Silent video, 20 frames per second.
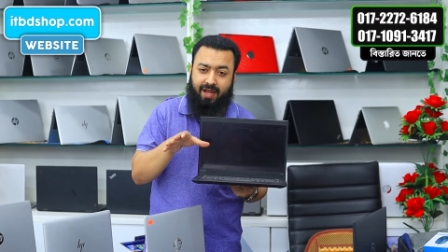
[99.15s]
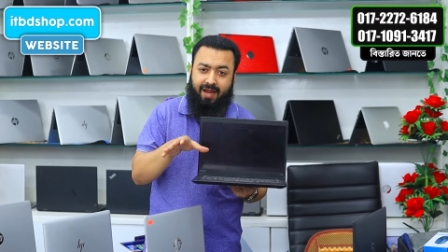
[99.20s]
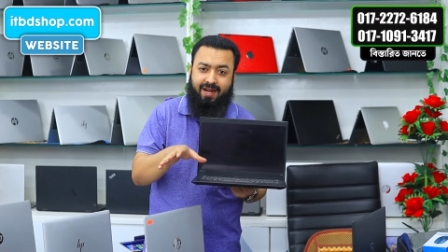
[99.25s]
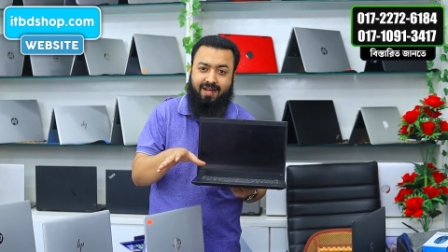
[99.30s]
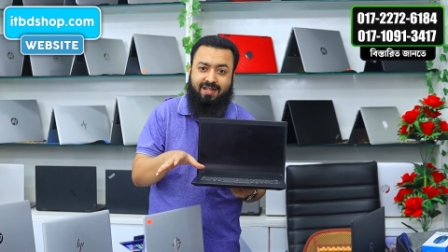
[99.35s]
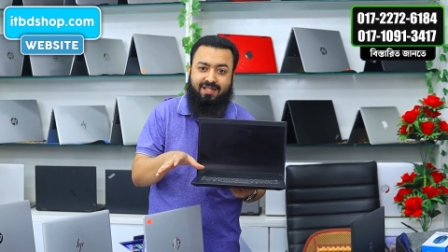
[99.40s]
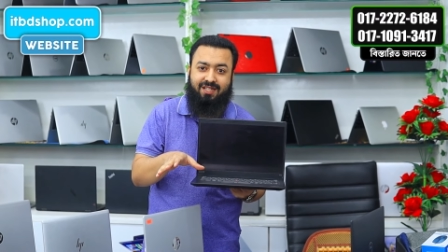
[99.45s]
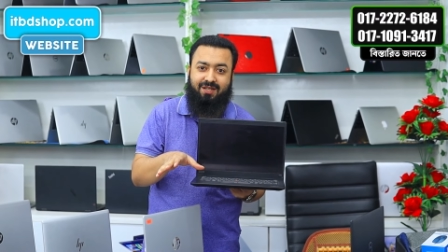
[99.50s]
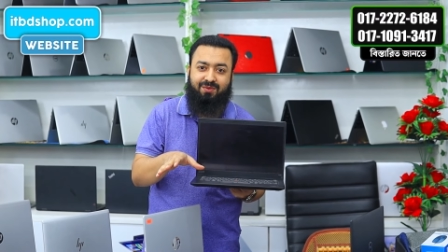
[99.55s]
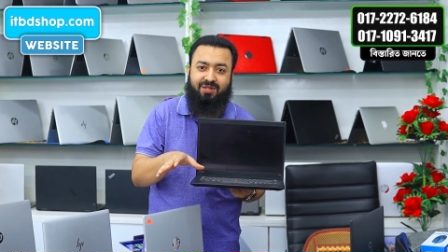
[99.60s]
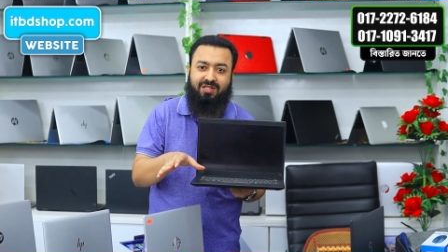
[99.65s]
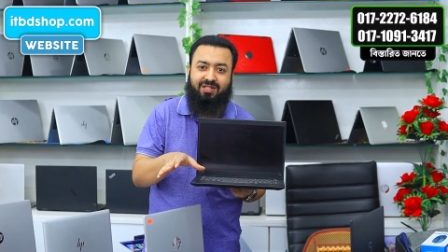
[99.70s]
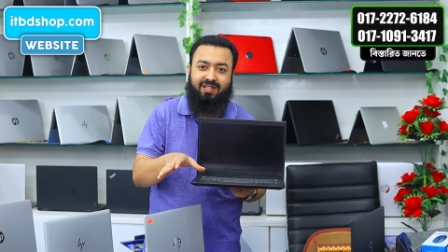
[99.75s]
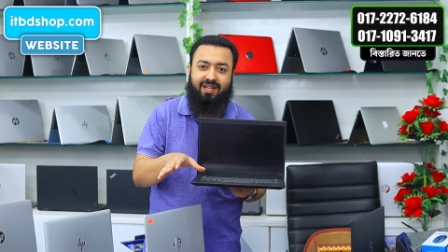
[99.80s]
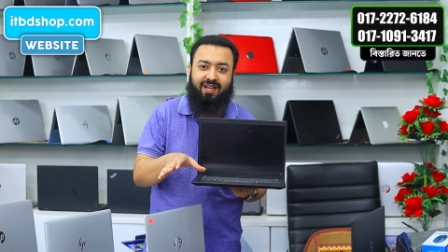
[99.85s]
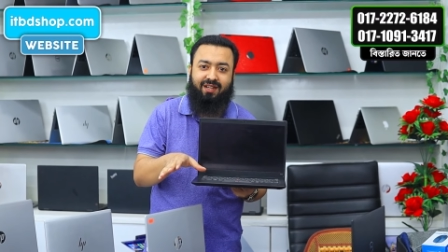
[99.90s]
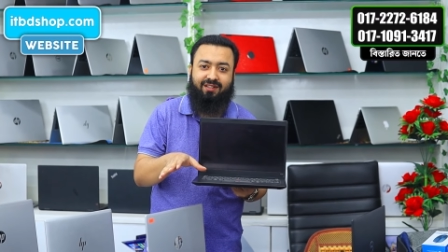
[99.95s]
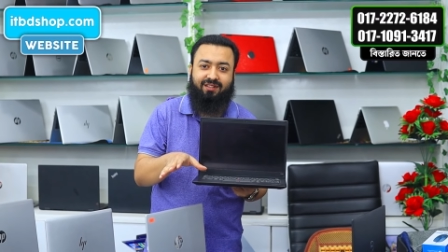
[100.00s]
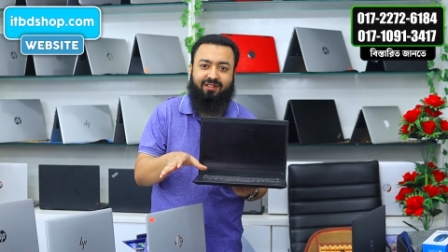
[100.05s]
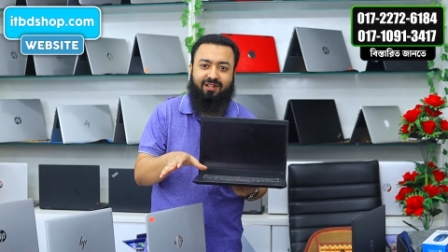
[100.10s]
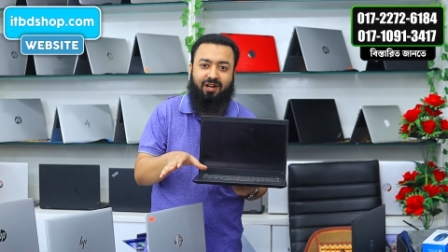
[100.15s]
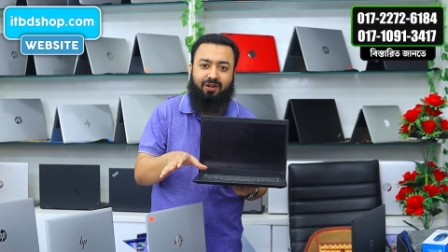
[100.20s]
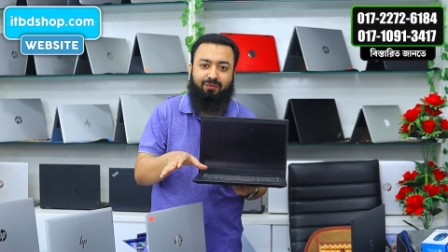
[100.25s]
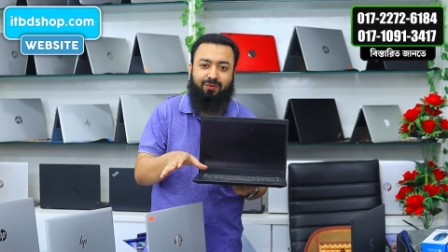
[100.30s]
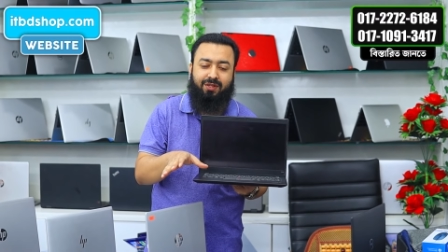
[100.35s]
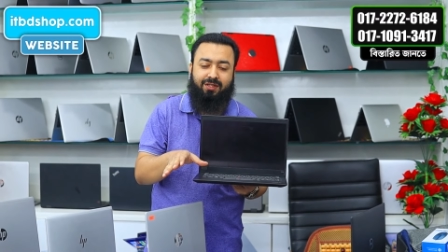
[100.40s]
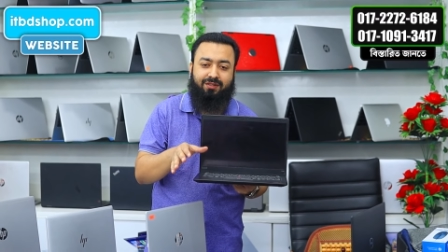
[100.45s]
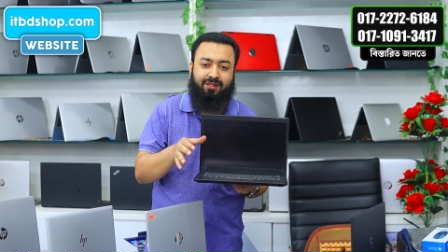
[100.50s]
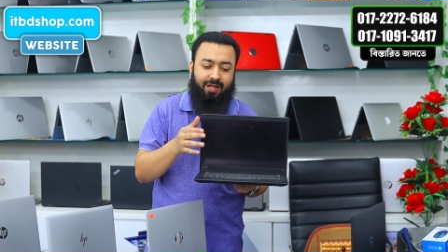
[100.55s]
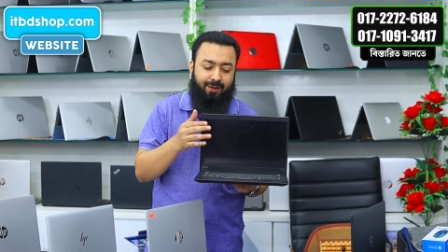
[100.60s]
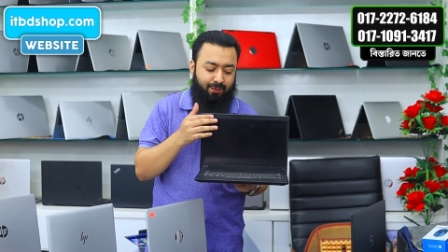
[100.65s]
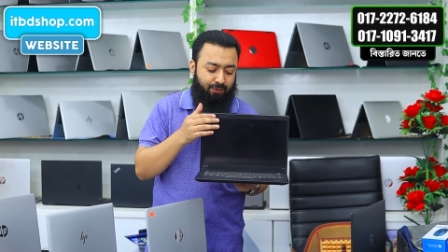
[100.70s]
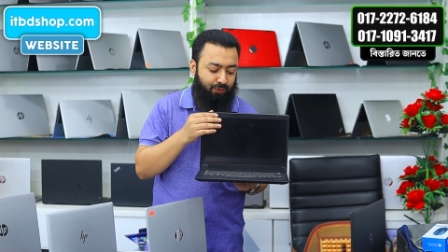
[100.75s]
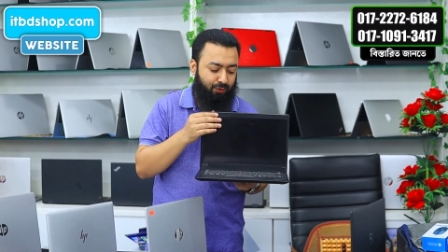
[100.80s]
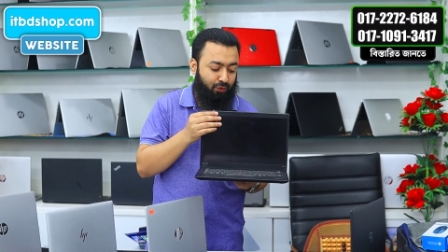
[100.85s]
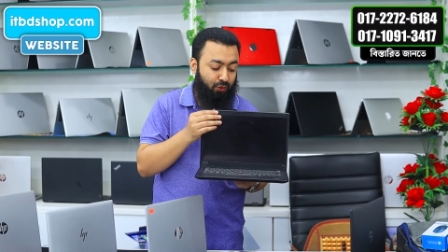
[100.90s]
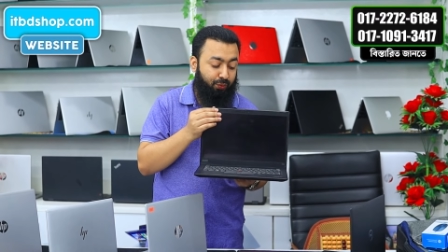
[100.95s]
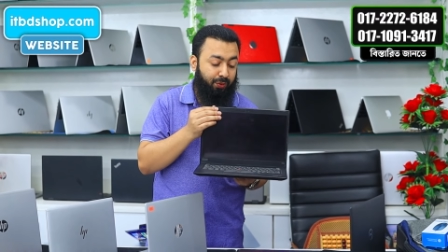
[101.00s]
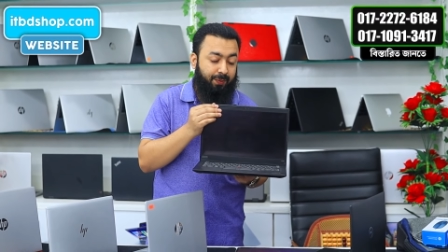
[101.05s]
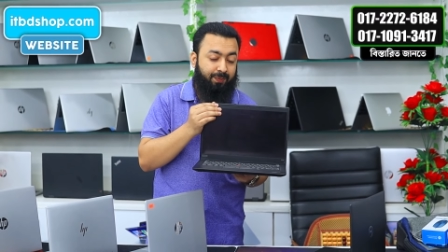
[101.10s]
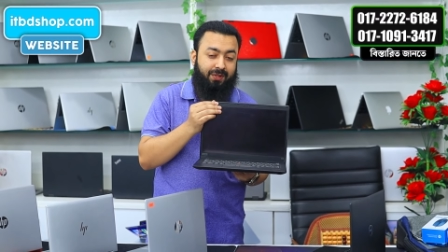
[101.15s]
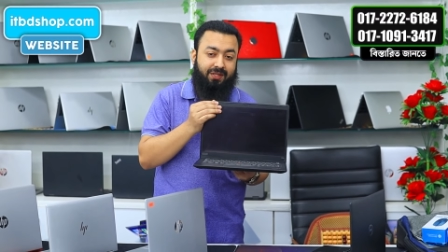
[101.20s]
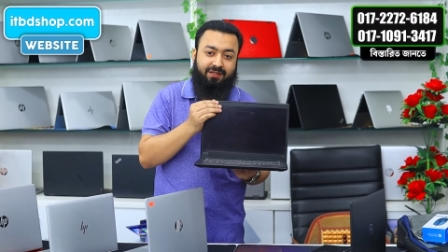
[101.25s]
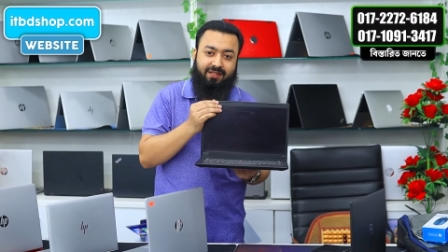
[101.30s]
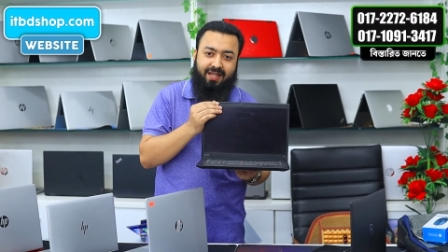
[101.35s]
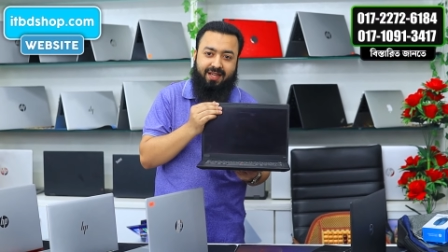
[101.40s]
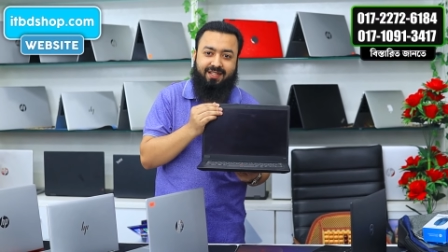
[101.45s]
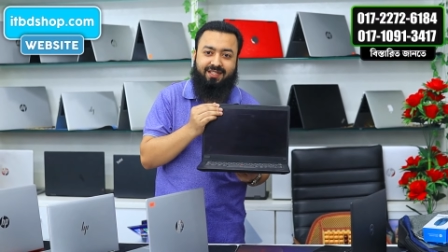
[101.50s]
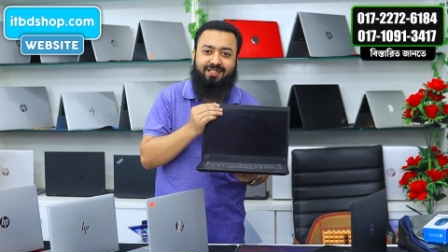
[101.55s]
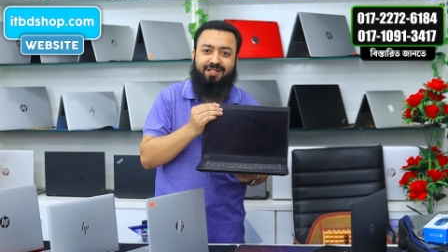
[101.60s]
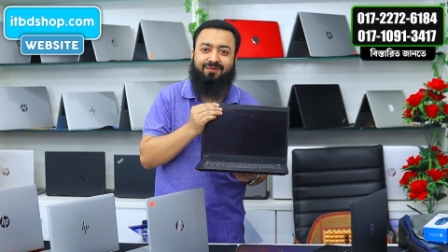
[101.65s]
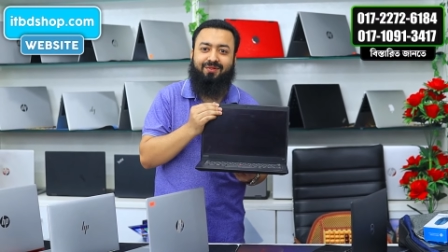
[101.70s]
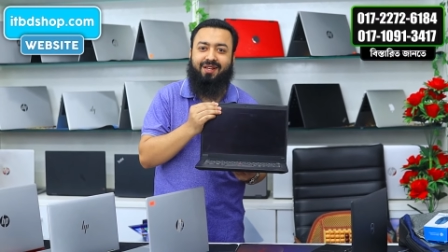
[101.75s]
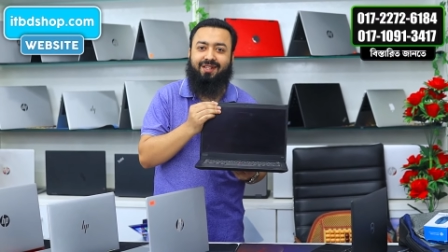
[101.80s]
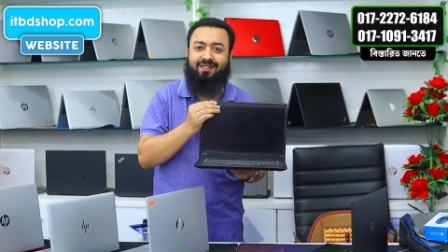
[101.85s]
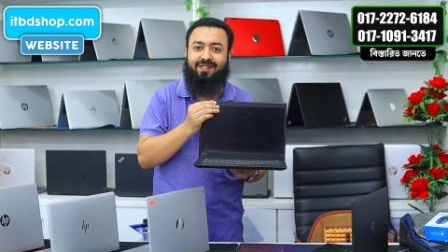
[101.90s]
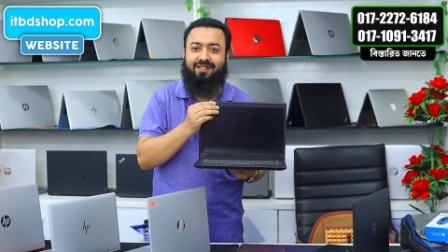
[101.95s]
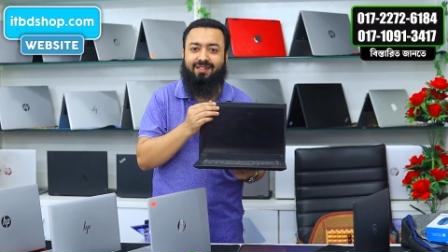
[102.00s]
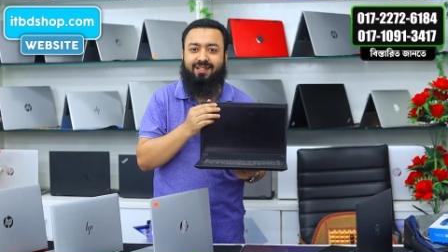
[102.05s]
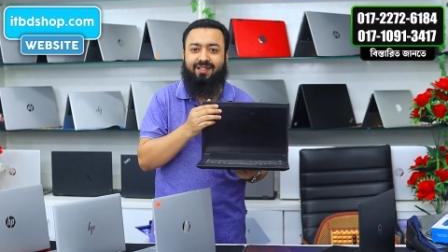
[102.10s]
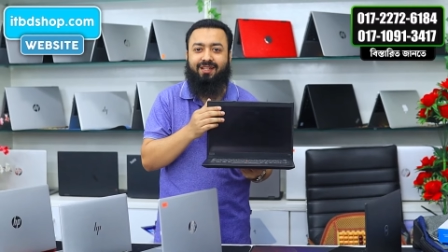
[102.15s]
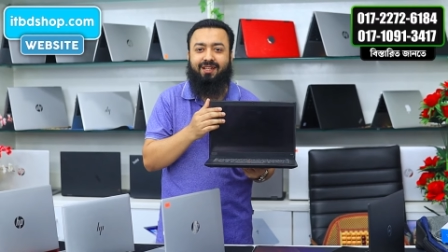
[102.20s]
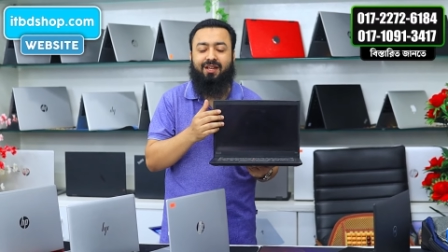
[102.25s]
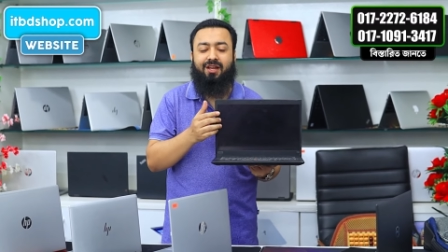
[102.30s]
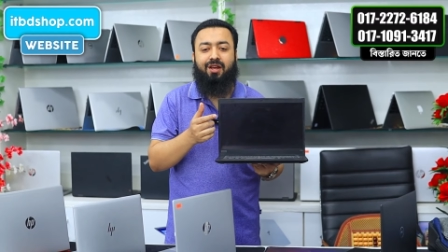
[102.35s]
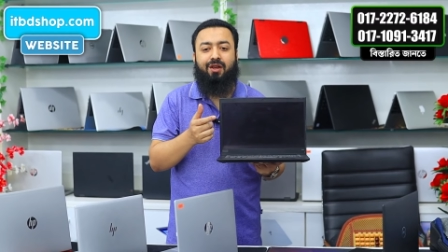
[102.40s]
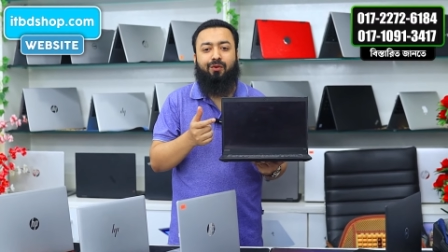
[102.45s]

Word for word: এইট জিবি শেয়ার গ্রাফিক্স এবং টু ফিফটি সিক্স জিবি এসএসডি